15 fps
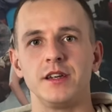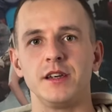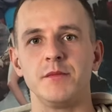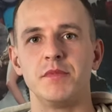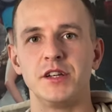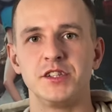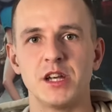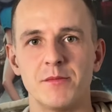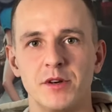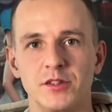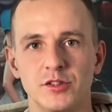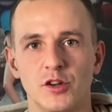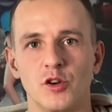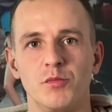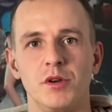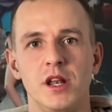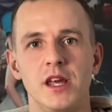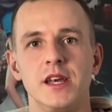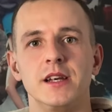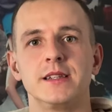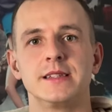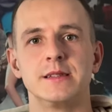i będziemy to
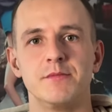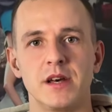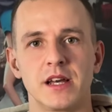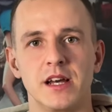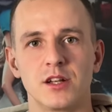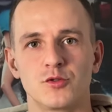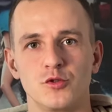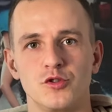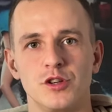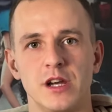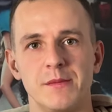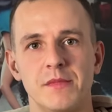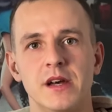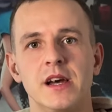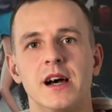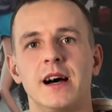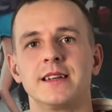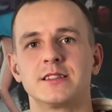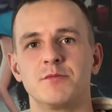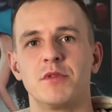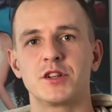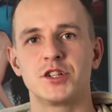robili z mega czuciem, a
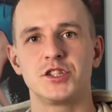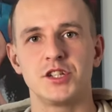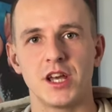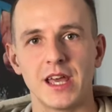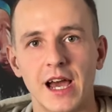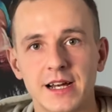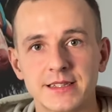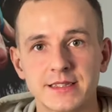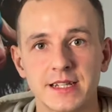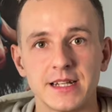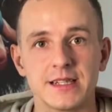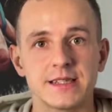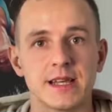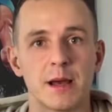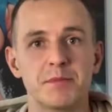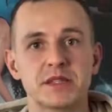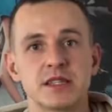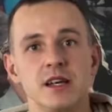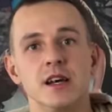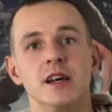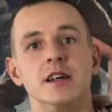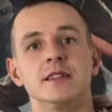zobaczycie jak triceps
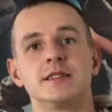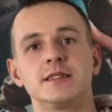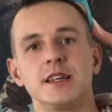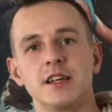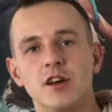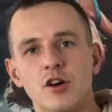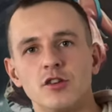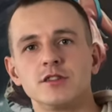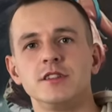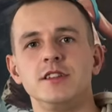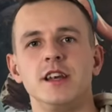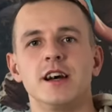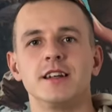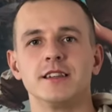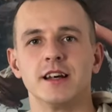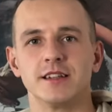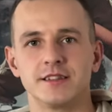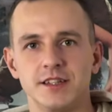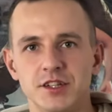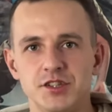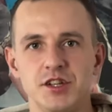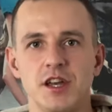z tygodnia na
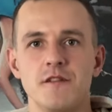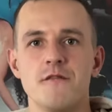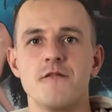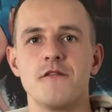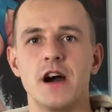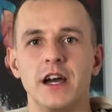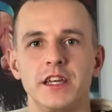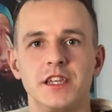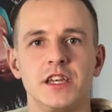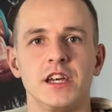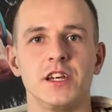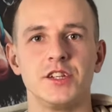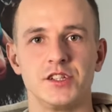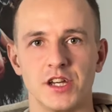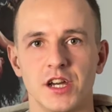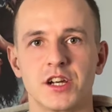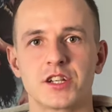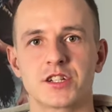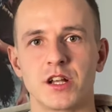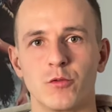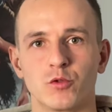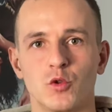tydzień fajnie się
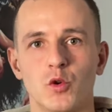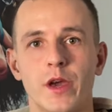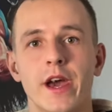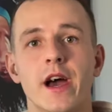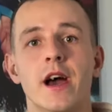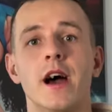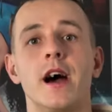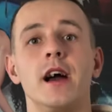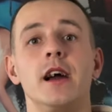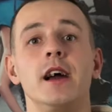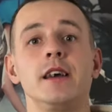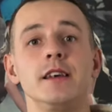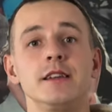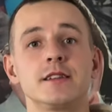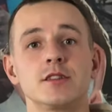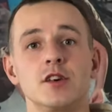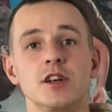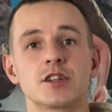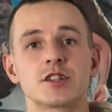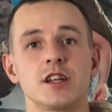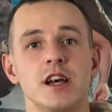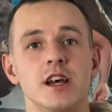kształtuje. I co
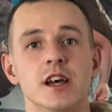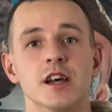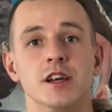jeszcze?